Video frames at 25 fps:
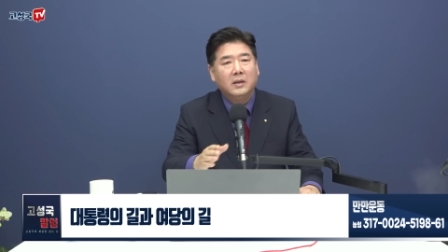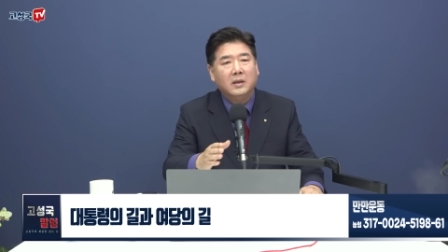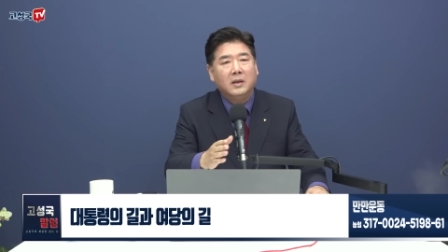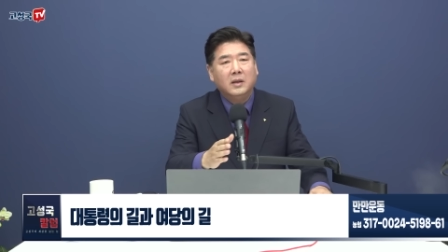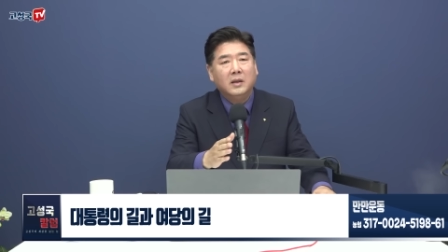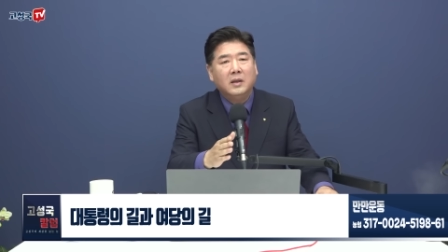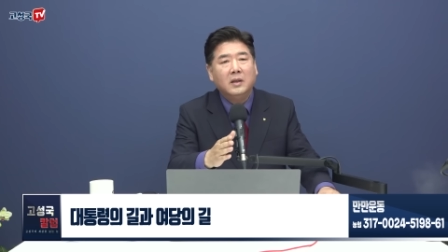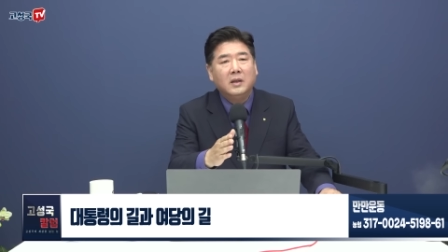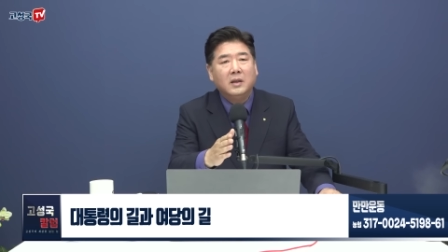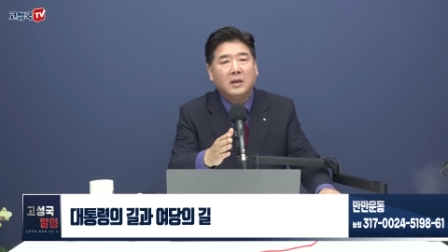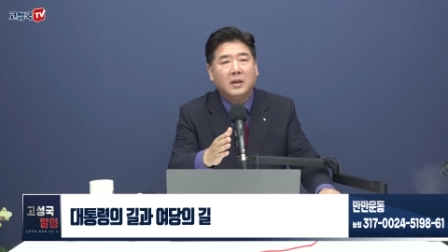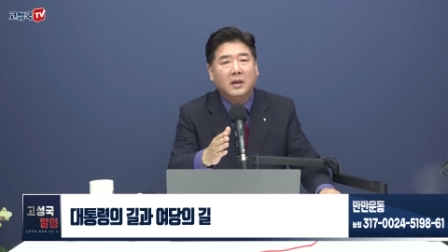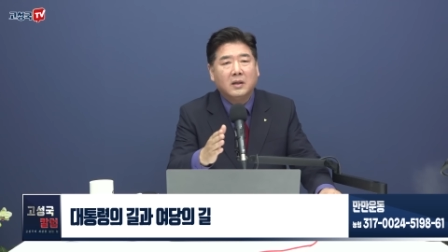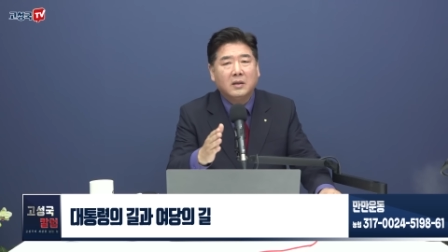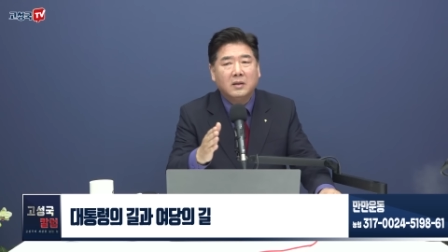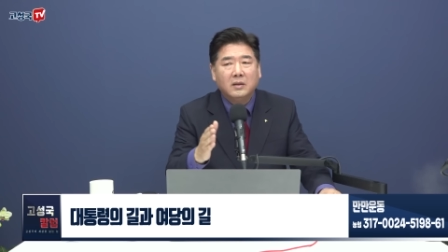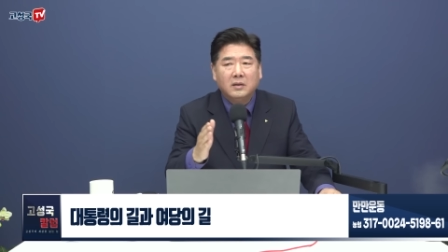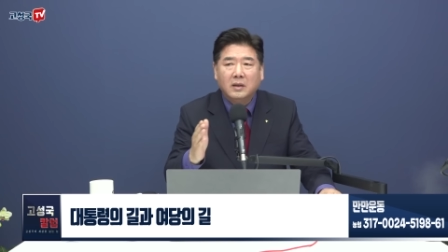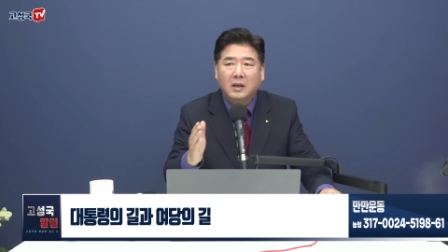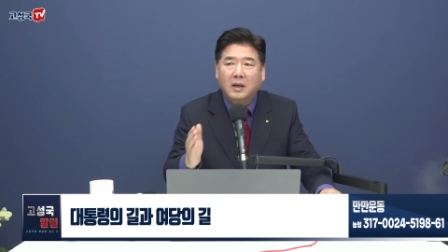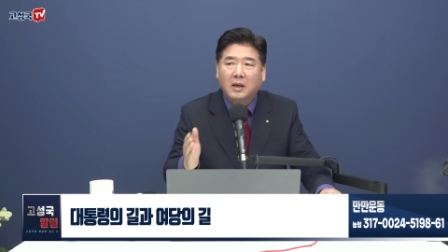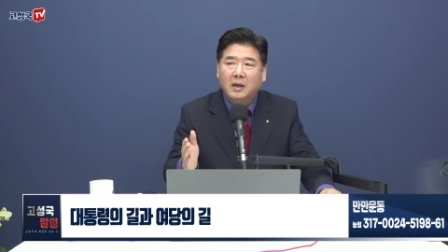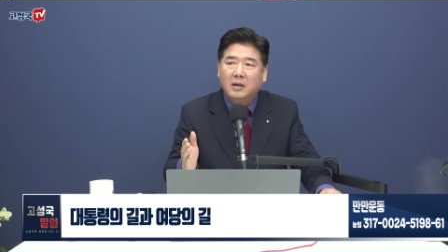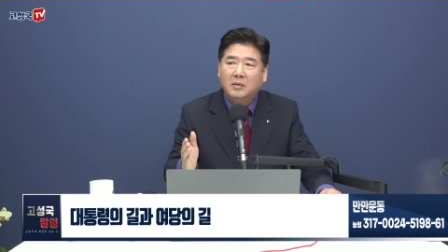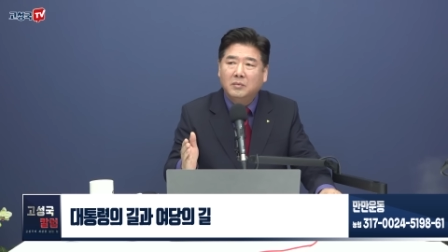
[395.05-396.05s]
임기가
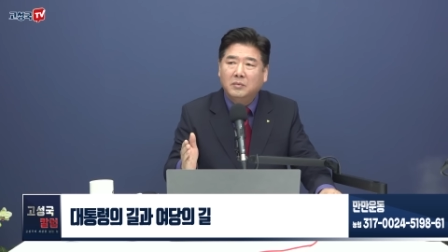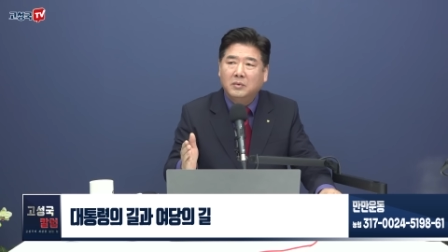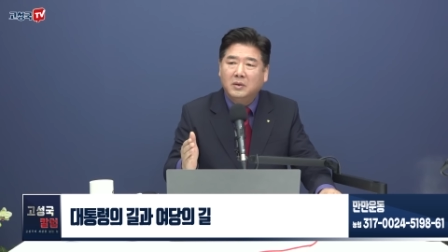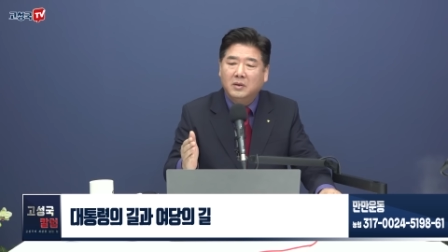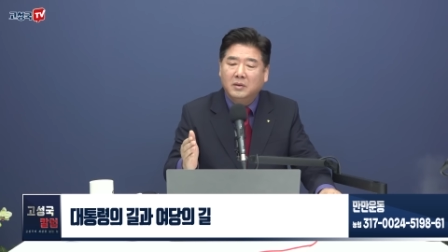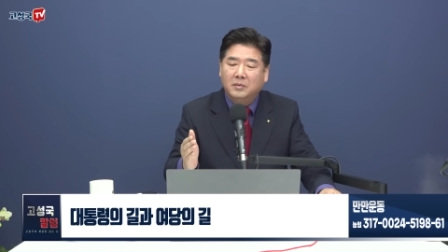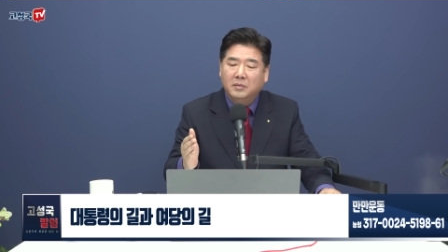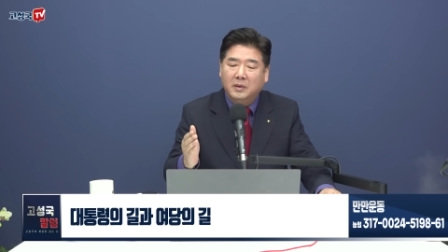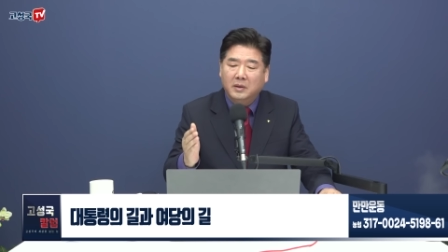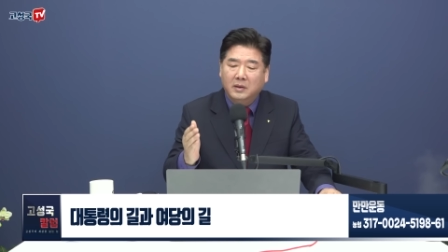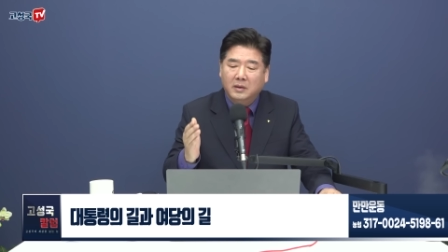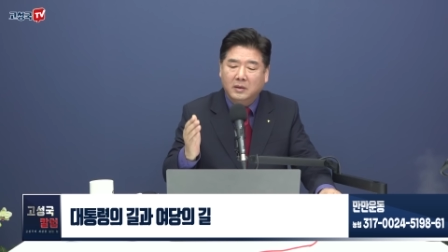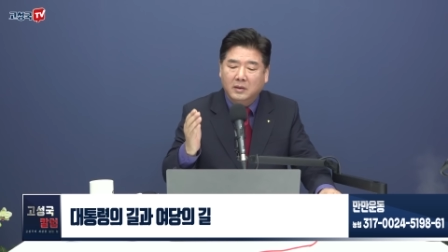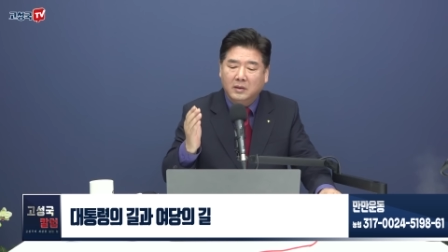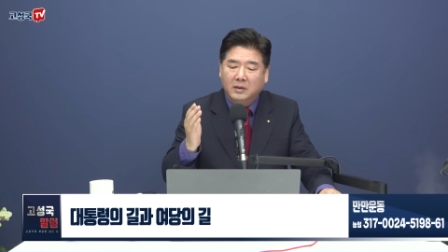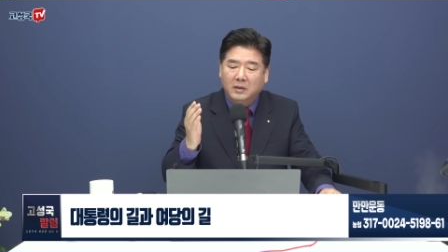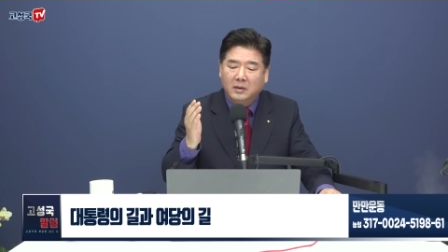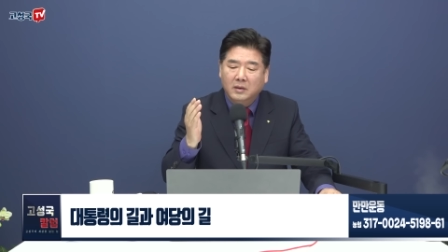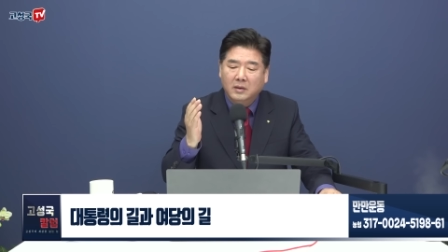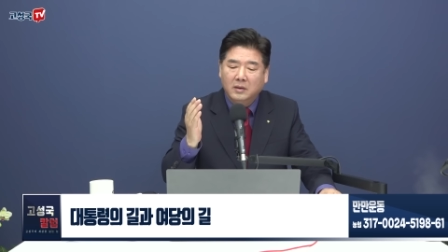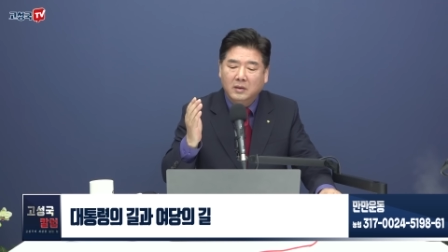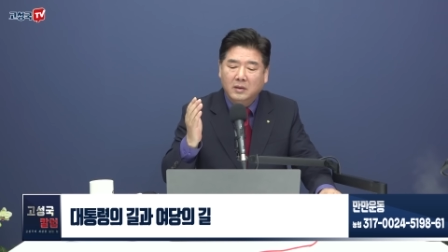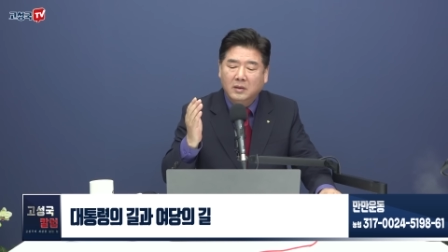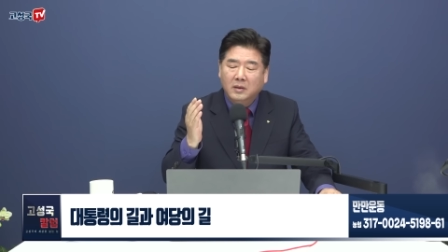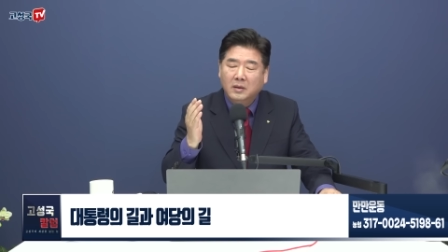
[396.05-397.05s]
끝나갈 무렵에는
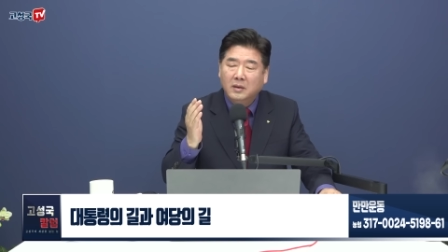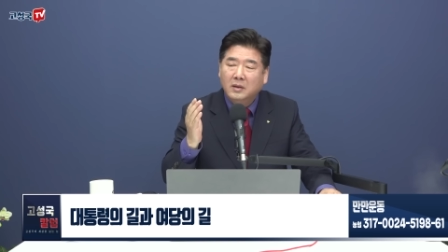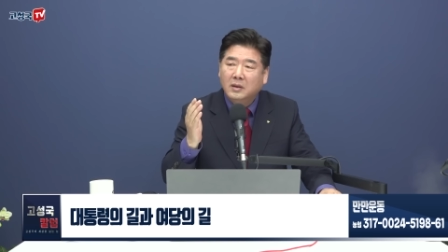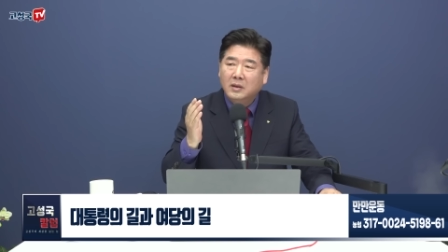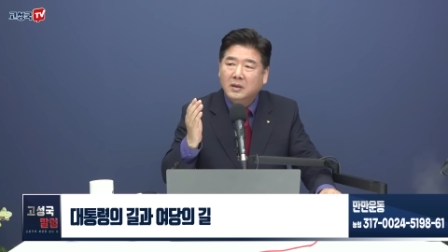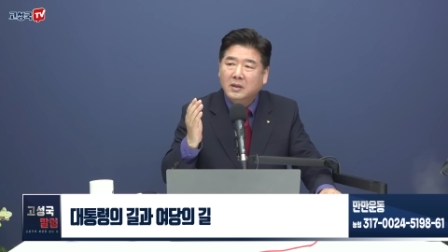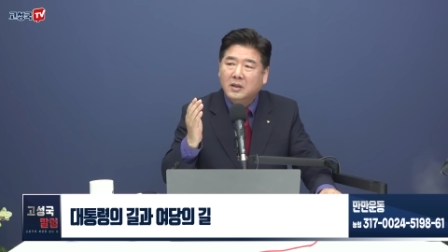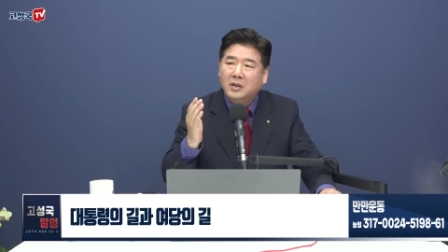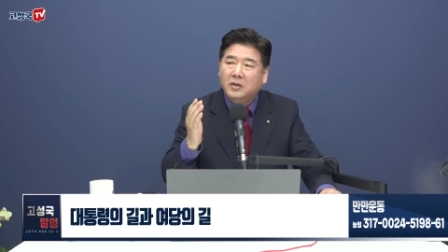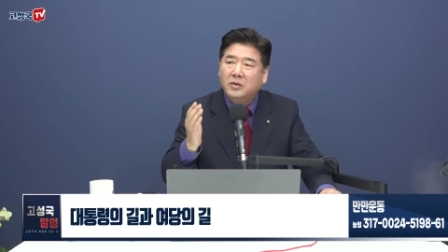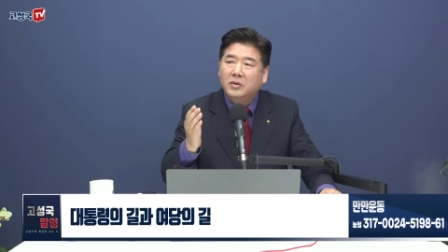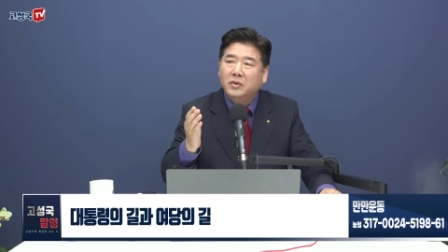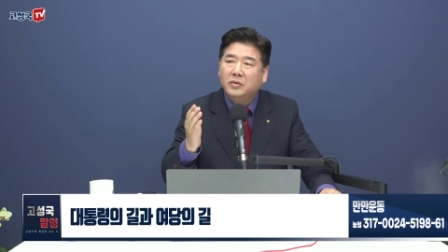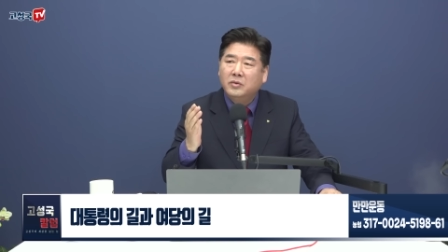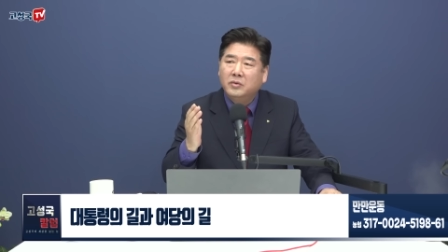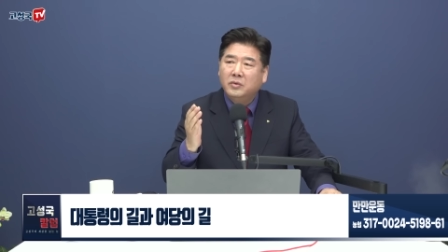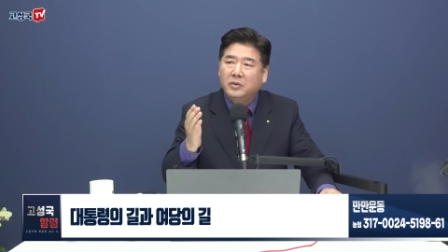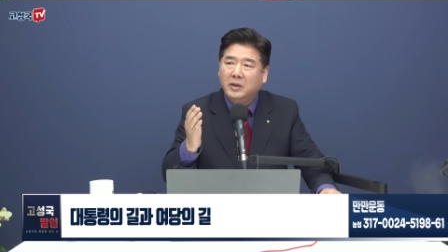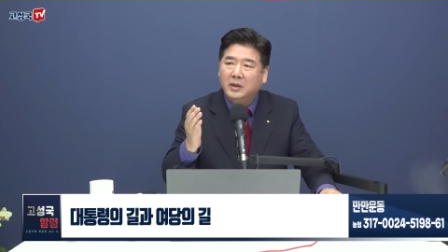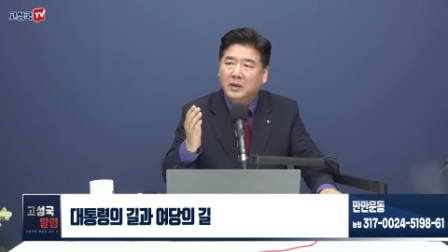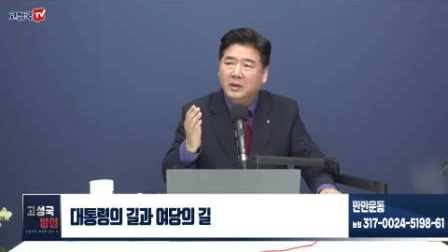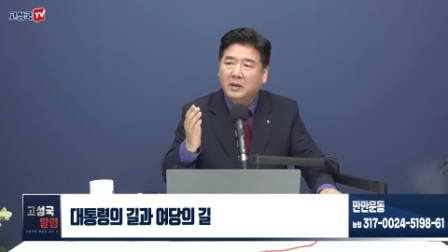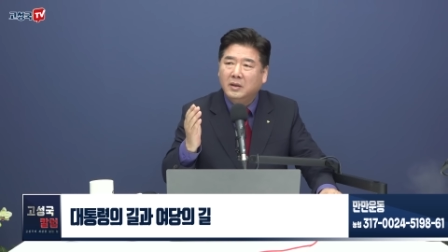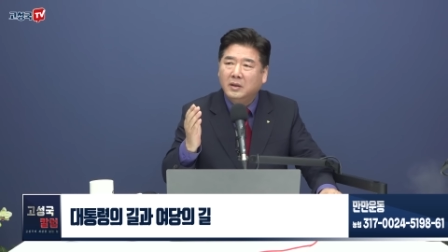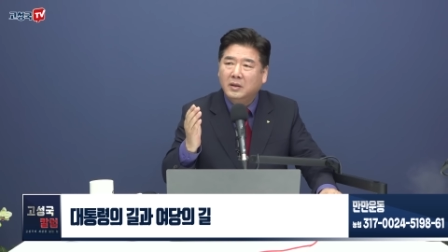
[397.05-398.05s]

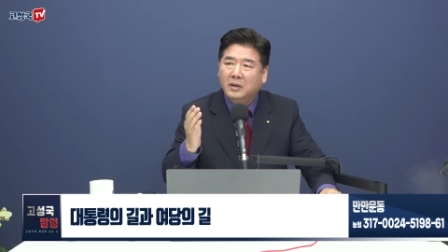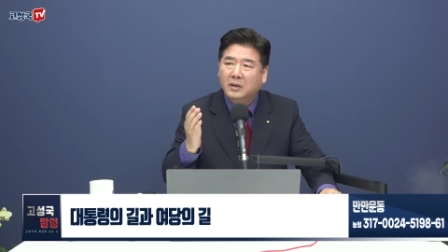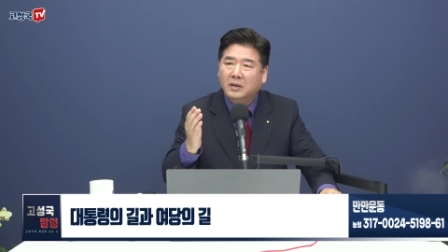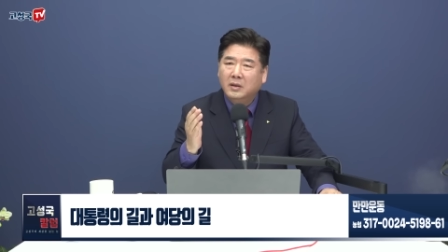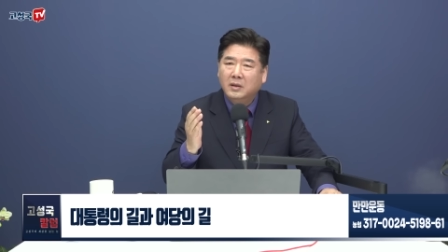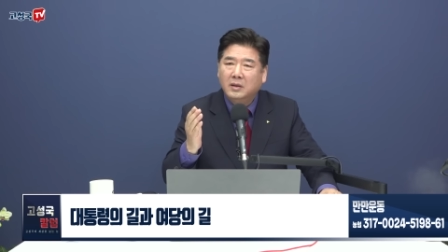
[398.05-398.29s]
지지율이